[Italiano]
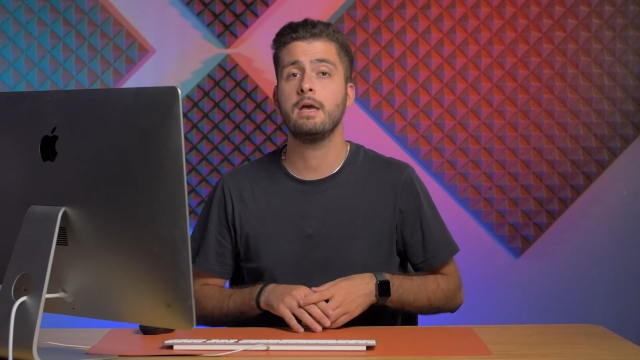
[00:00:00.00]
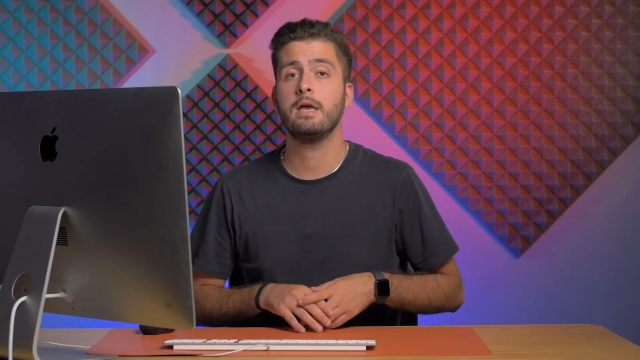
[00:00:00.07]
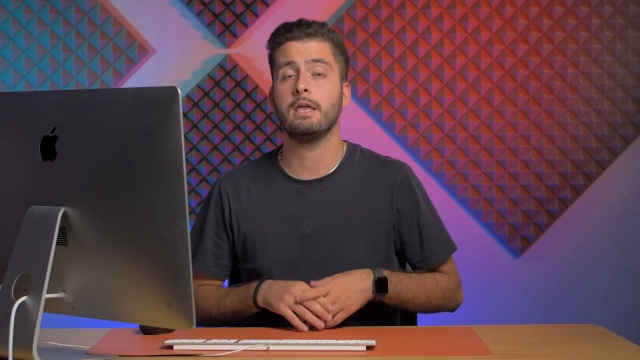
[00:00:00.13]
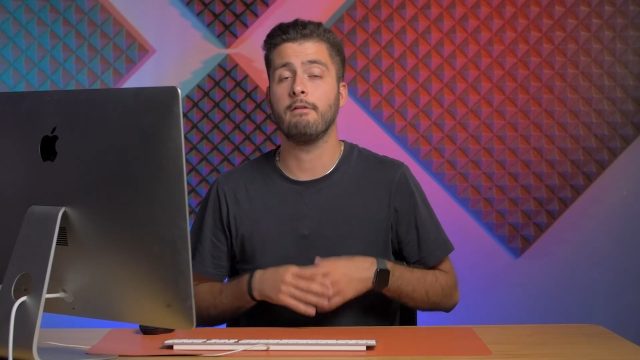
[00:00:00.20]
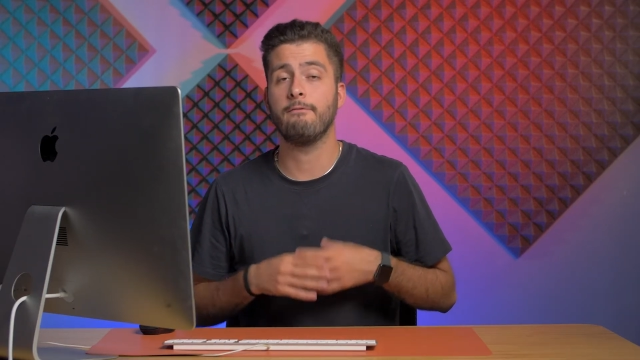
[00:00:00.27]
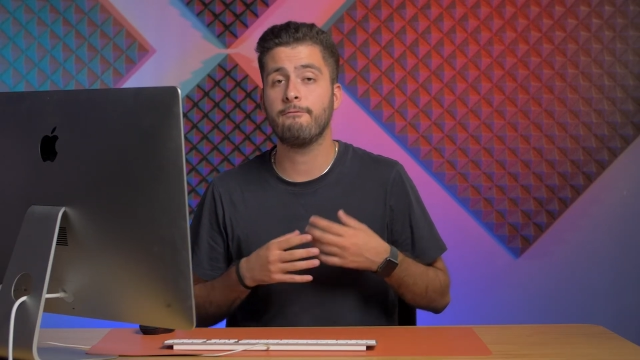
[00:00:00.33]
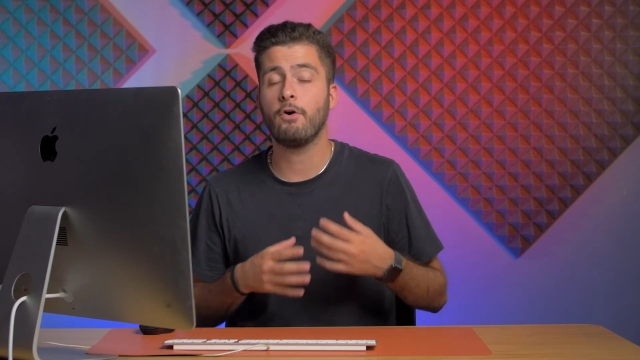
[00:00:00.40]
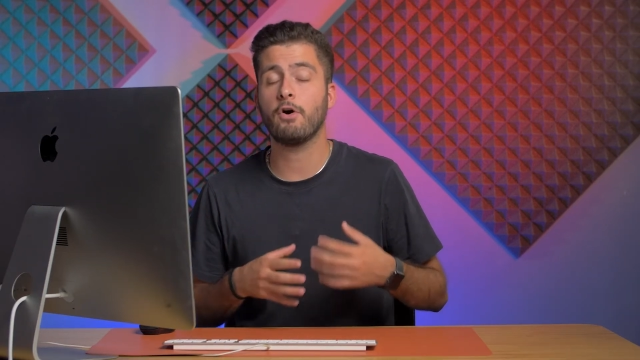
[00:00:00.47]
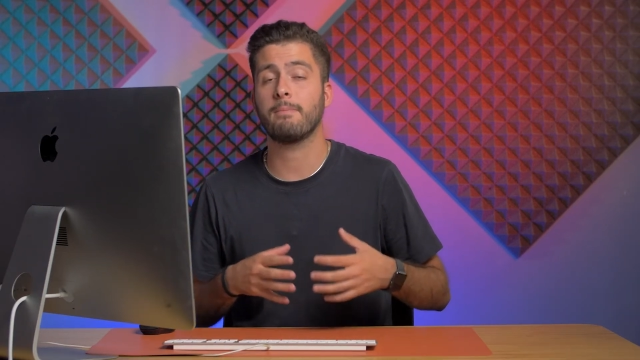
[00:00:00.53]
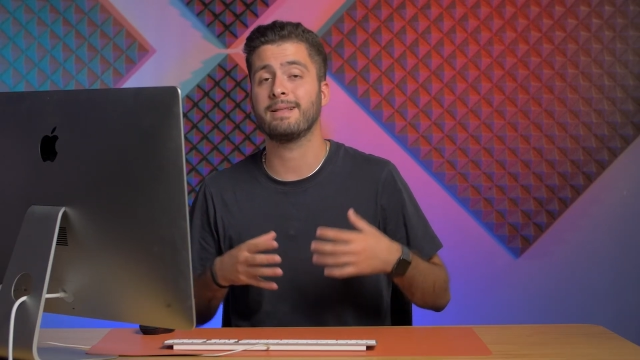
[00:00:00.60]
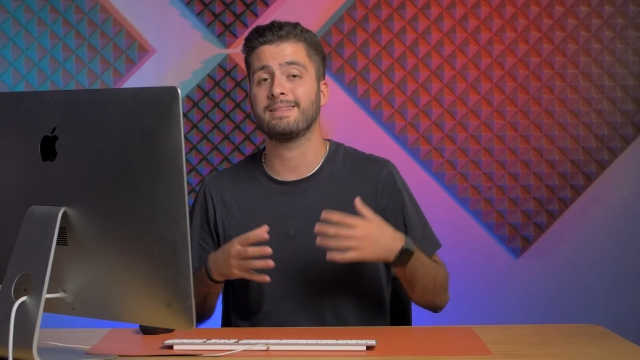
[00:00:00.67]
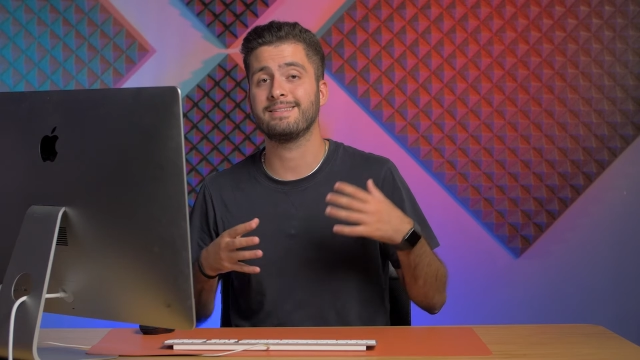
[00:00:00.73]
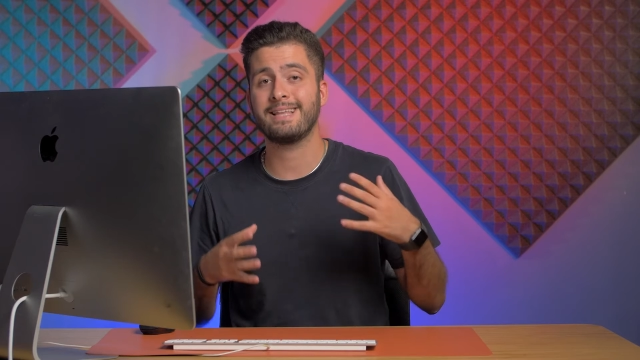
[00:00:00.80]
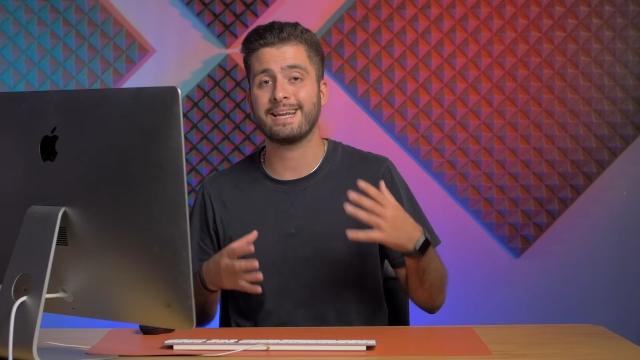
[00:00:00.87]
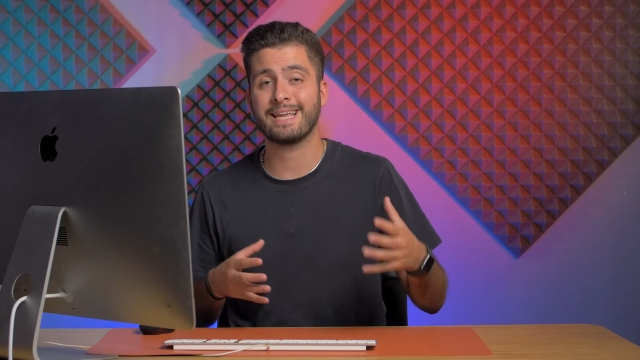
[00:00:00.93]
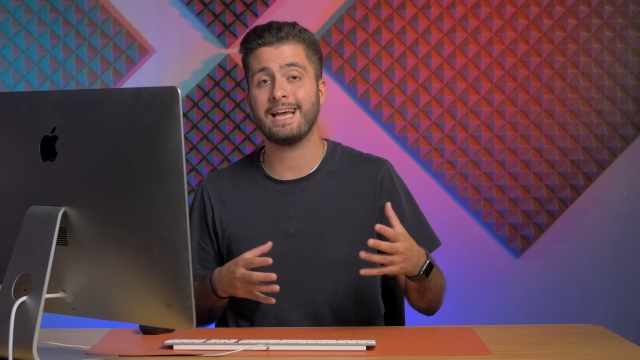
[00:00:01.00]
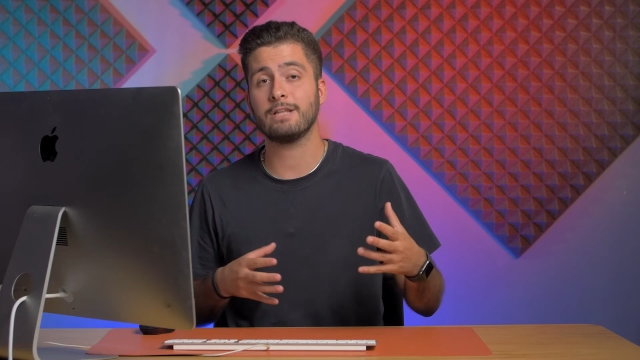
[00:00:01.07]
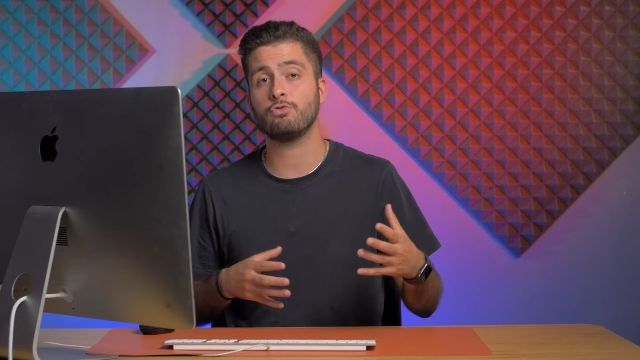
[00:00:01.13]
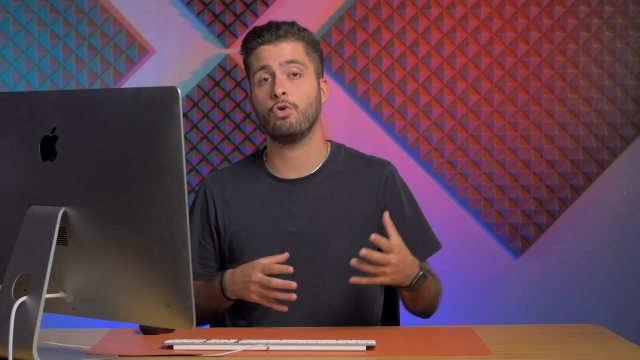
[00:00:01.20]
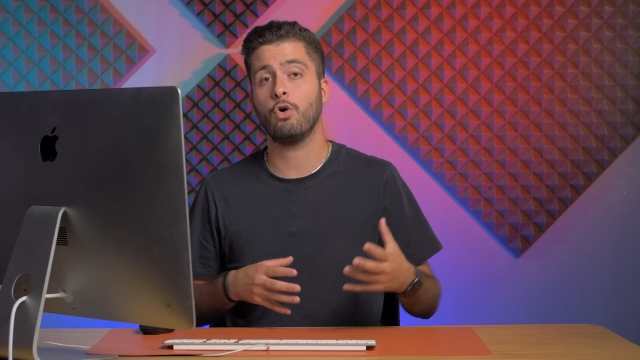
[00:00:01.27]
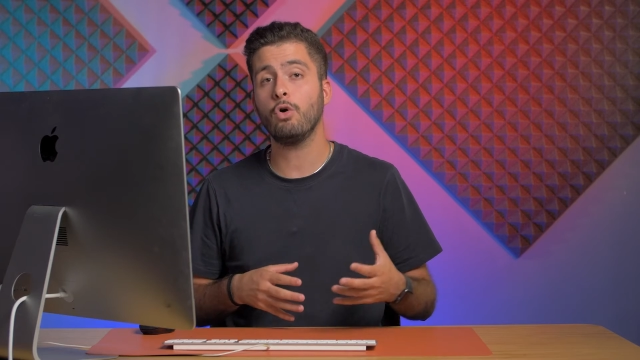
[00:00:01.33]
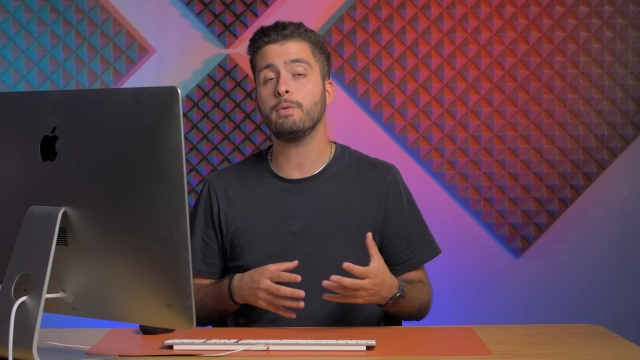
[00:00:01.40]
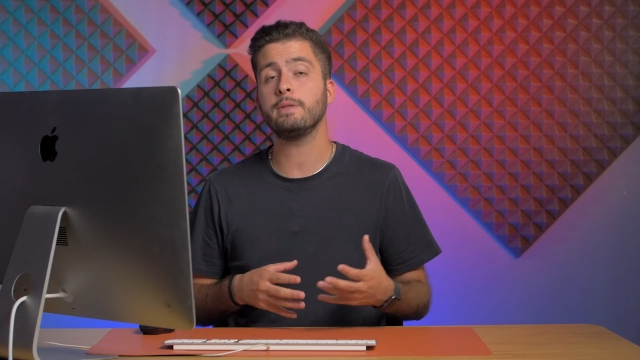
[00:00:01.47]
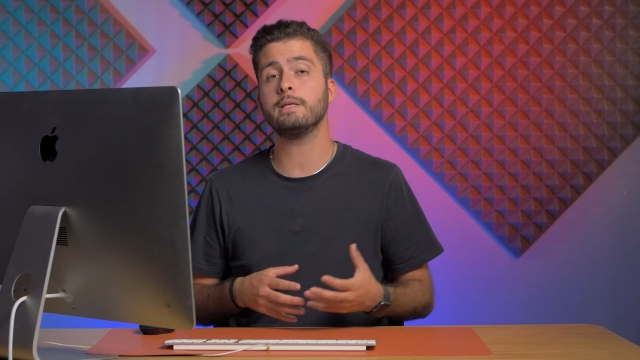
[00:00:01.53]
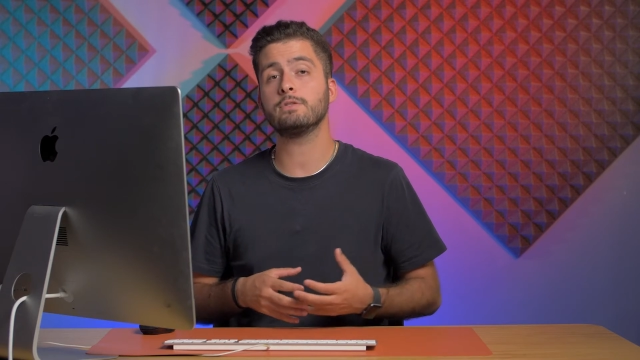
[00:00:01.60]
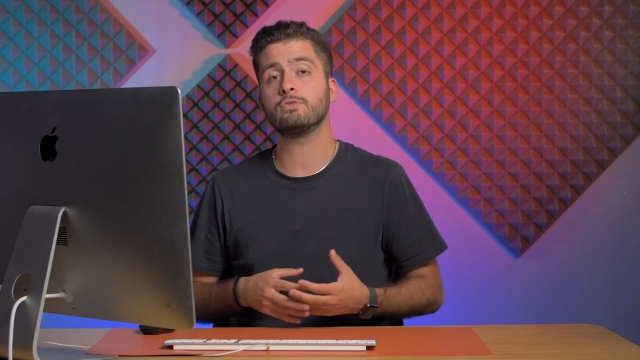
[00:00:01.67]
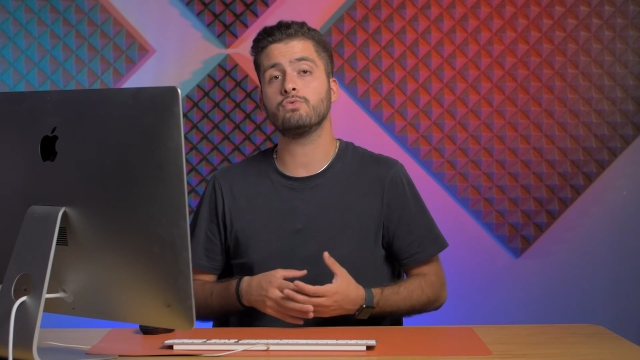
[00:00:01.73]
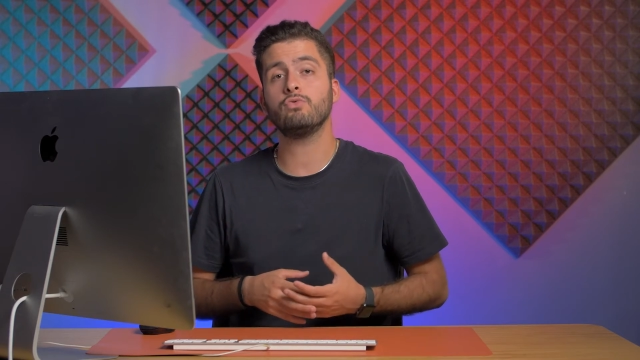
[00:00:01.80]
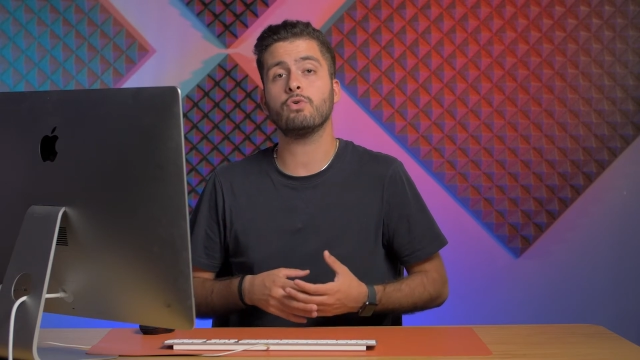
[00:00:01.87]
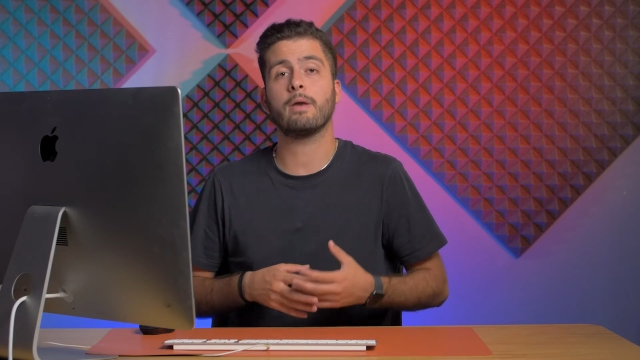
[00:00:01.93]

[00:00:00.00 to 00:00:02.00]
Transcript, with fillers: il format targato Onida Studio